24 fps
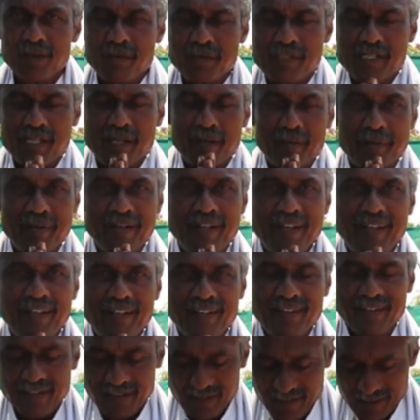నమస్కారం అండి
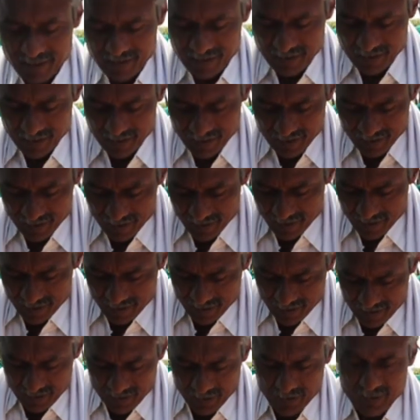
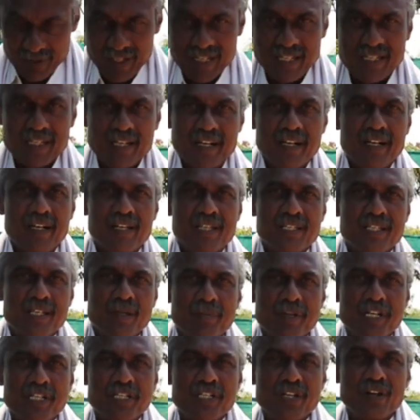విలేజ్ అగ్రికల్చర్
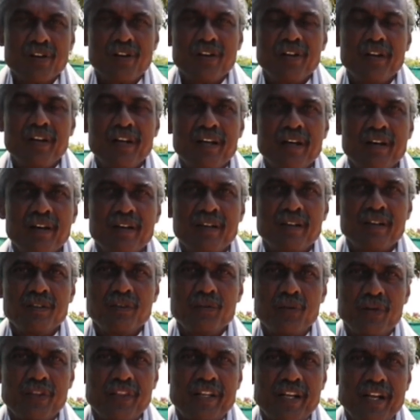ప్రేక్షకులకు నా
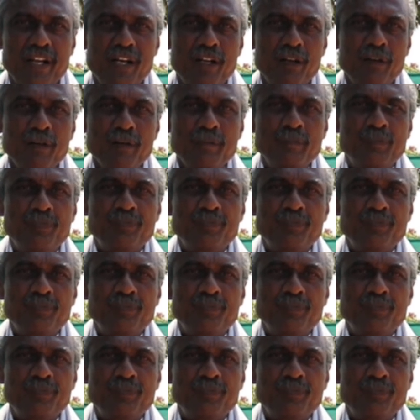వందనాలు